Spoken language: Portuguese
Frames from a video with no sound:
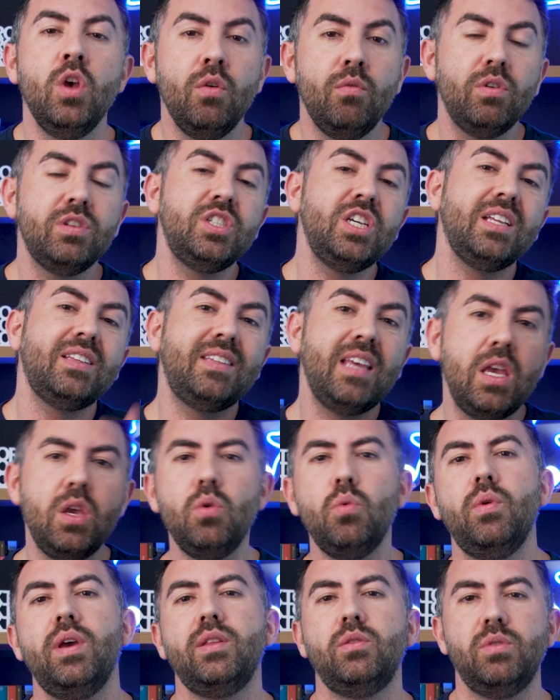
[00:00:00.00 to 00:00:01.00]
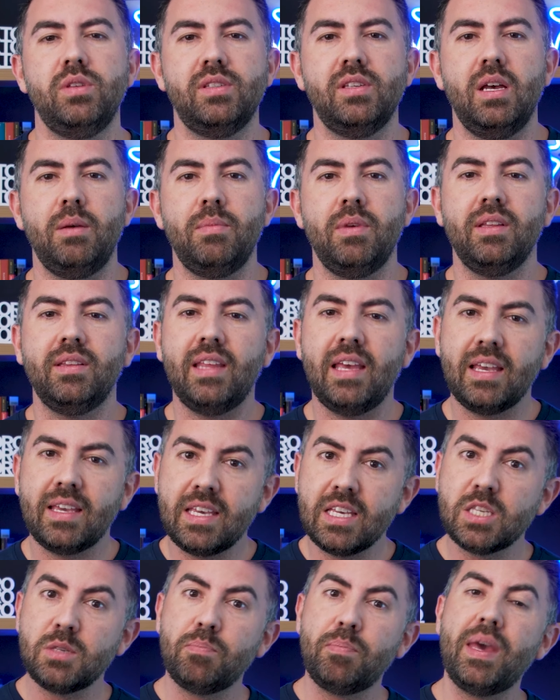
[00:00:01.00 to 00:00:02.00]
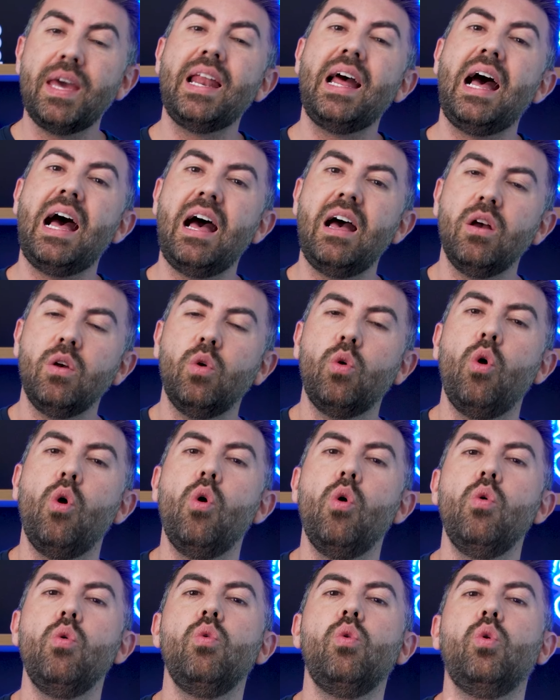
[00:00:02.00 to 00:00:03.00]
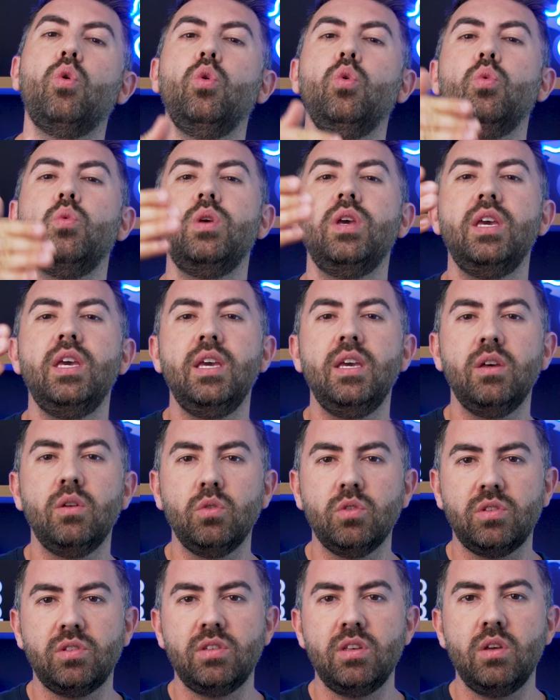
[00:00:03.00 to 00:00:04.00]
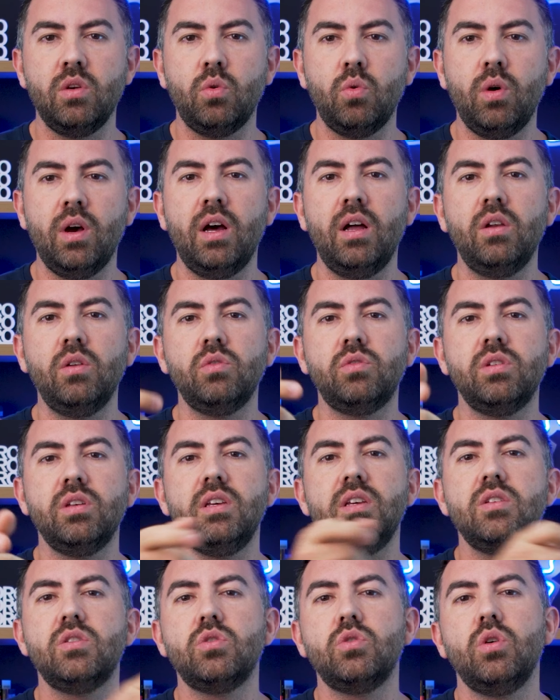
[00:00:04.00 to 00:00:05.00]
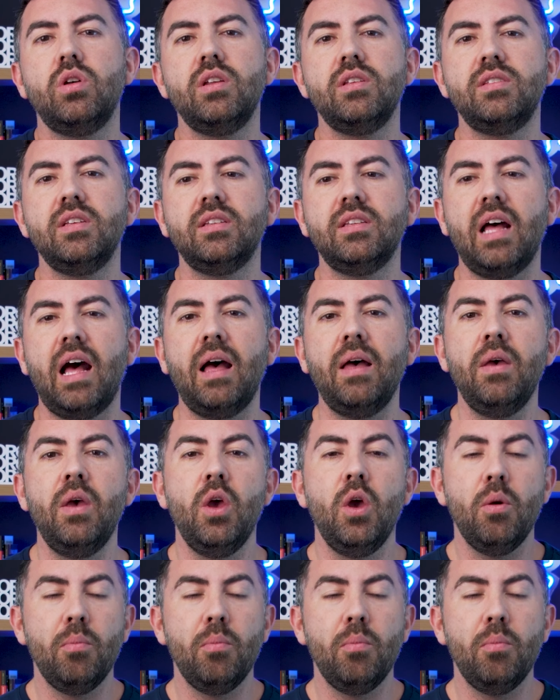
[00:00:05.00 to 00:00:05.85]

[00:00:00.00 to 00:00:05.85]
Você já tem o E do exame, tem que esperar concluir os cinco anos e solicitar.